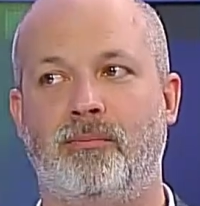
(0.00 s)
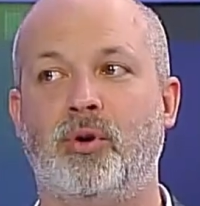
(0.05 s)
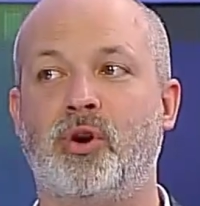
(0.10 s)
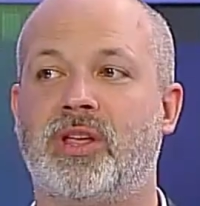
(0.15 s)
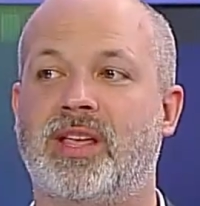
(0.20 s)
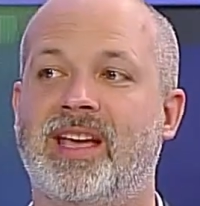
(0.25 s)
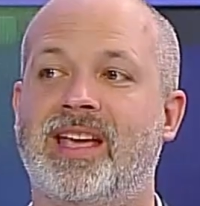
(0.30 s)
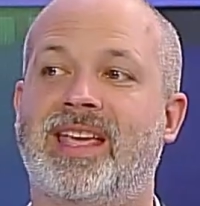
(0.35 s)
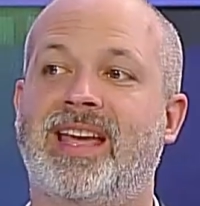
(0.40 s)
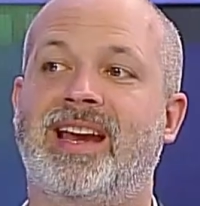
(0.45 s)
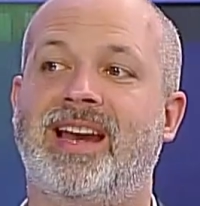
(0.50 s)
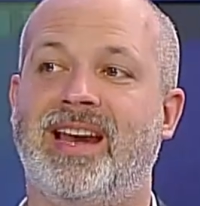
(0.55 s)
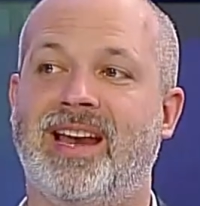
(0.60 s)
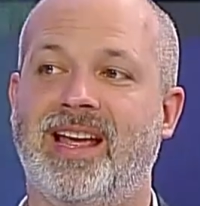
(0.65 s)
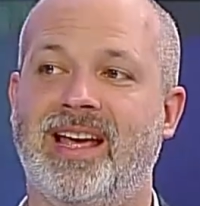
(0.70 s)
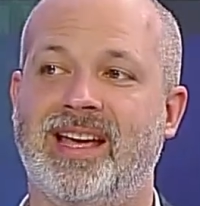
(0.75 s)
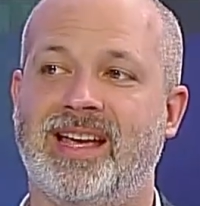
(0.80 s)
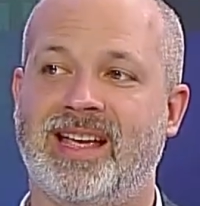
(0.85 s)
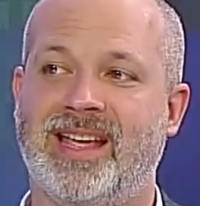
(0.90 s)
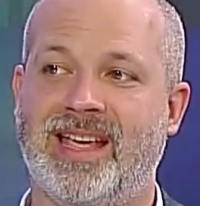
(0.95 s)
Porque quien
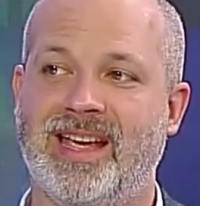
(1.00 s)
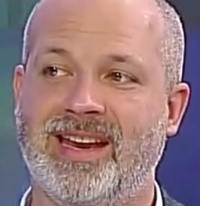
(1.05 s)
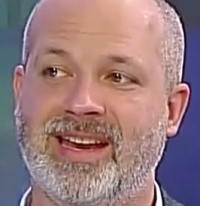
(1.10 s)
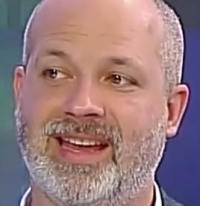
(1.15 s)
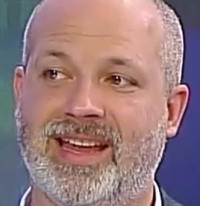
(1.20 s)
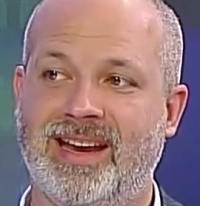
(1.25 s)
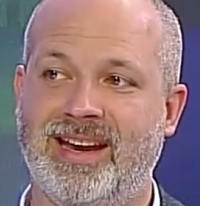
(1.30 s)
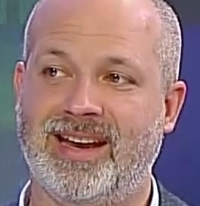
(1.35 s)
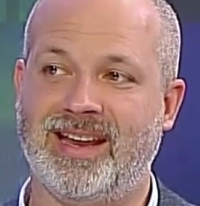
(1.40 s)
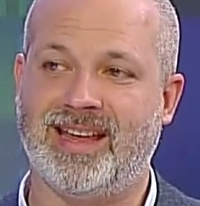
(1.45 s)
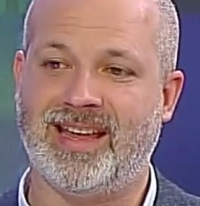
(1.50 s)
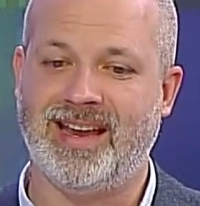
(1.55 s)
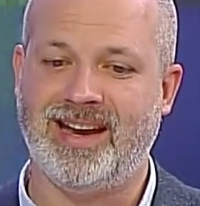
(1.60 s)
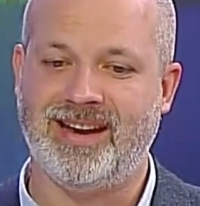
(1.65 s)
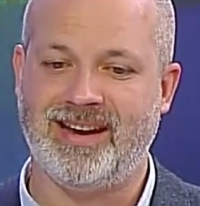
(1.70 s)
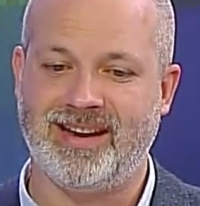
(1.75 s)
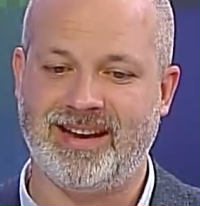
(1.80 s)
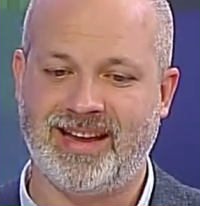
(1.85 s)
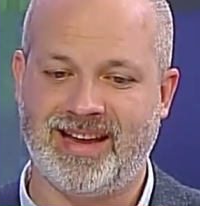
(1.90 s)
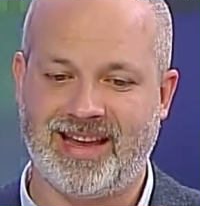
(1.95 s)
le, quien, quien,
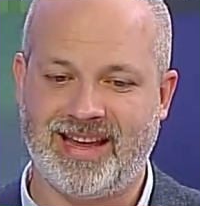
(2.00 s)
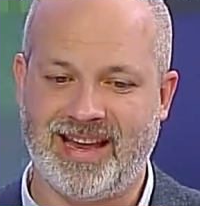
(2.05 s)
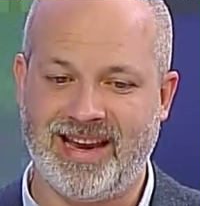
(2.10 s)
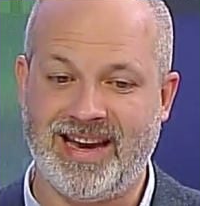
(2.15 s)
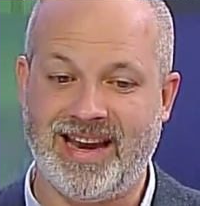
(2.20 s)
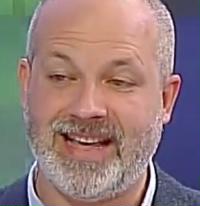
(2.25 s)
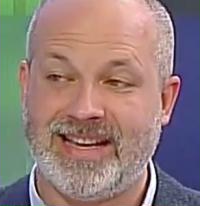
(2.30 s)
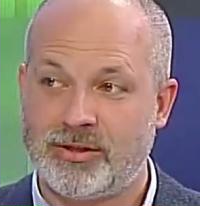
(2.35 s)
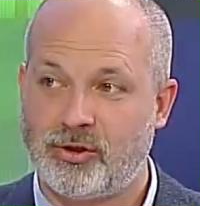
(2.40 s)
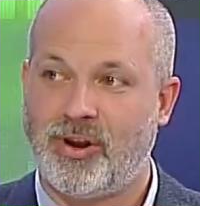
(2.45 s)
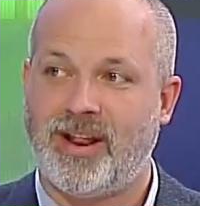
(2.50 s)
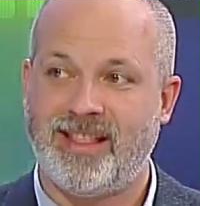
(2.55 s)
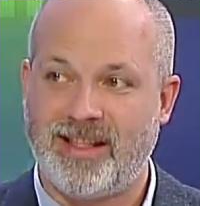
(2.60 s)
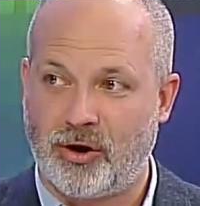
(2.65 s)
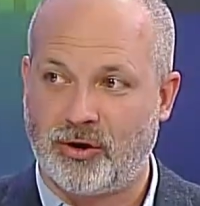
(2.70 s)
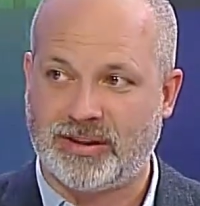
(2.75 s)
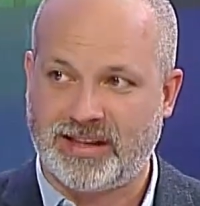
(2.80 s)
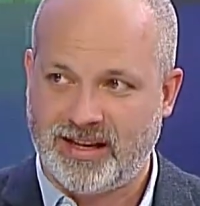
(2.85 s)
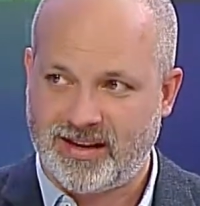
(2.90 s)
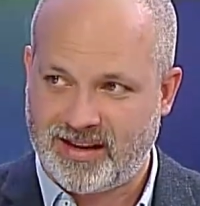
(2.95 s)
quien, le hizo la
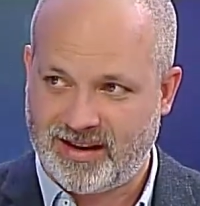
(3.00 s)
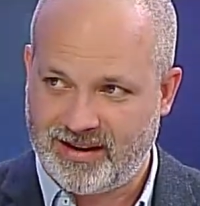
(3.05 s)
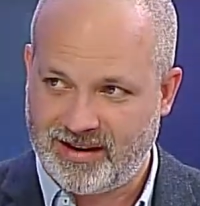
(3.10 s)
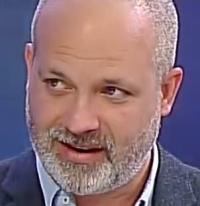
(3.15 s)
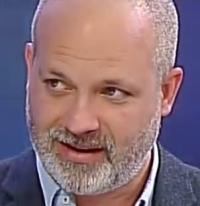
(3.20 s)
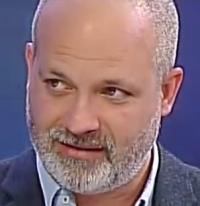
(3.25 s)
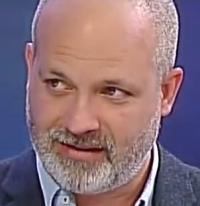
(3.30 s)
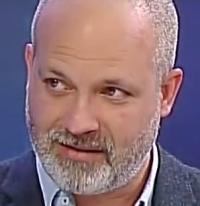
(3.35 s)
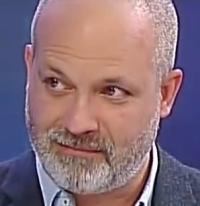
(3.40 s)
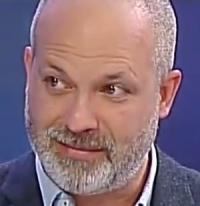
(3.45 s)
derrota, quien,